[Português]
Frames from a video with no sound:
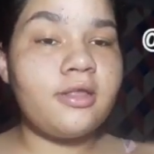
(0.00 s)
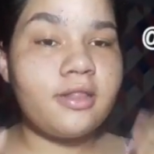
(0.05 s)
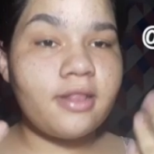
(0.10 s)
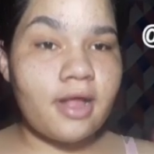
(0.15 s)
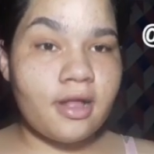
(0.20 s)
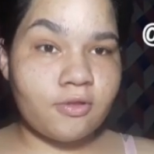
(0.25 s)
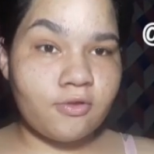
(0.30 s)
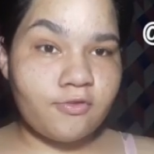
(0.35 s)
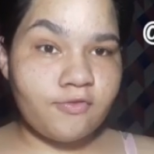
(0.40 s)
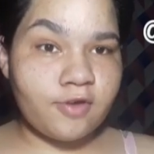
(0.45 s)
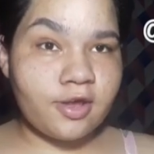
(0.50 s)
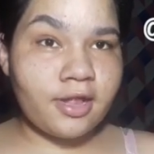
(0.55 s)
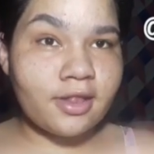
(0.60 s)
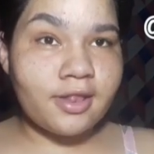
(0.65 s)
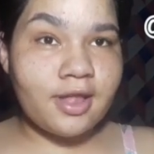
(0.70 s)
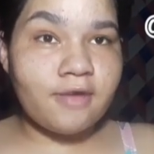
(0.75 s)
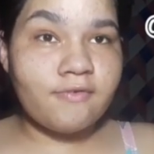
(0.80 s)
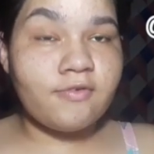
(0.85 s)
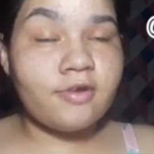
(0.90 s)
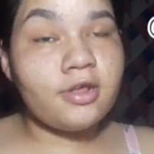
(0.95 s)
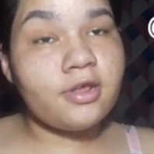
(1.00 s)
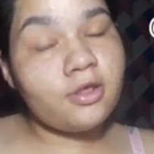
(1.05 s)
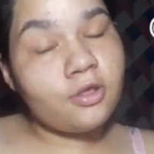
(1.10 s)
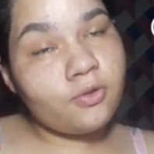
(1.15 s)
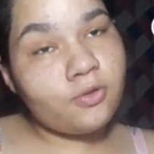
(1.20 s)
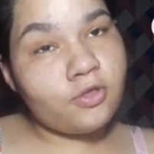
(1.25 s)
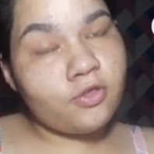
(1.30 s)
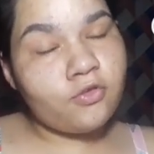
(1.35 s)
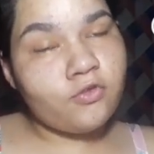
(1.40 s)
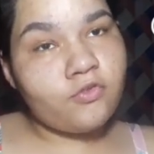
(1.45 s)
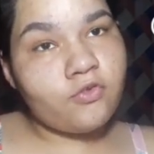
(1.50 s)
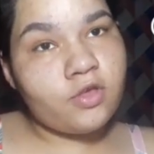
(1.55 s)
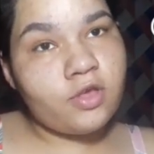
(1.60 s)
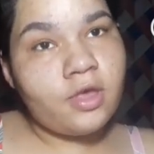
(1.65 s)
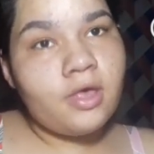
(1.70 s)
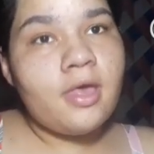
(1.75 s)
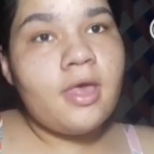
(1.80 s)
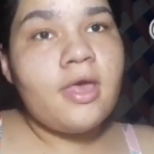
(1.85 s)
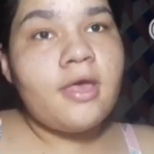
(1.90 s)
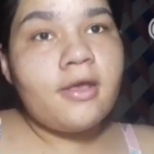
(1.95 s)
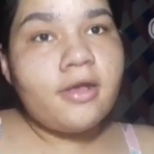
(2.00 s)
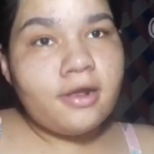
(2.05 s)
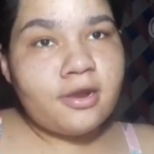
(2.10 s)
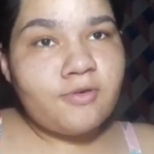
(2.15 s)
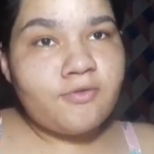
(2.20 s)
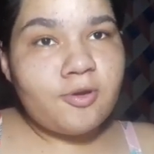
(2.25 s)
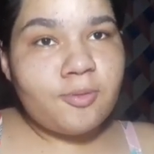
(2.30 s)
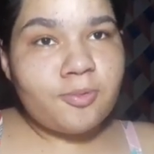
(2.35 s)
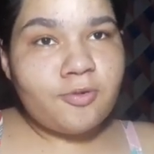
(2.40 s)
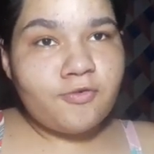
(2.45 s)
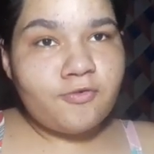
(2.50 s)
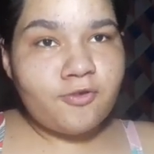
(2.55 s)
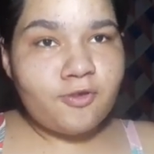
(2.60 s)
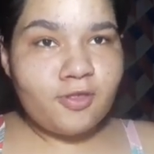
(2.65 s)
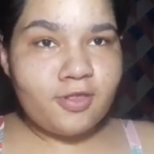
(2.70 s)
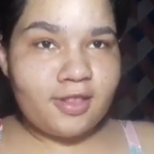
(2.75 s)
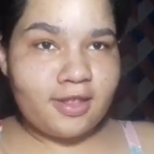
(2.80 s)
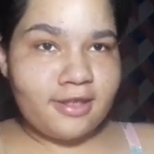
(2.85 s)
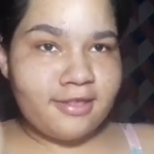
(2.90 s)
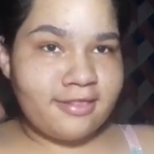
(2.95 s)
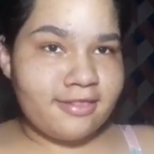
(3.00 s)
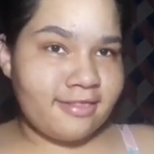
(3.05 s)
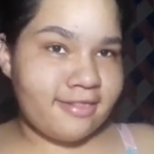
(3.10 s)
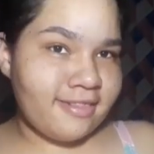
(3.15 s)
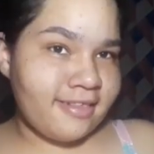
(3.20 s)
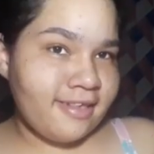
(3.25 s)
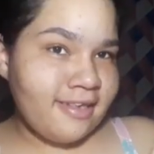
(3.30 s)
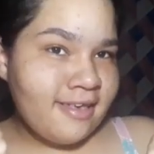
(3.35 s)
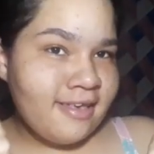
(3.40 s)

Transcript: da Noiva Cadáver e eu decidi gravar pra vocês.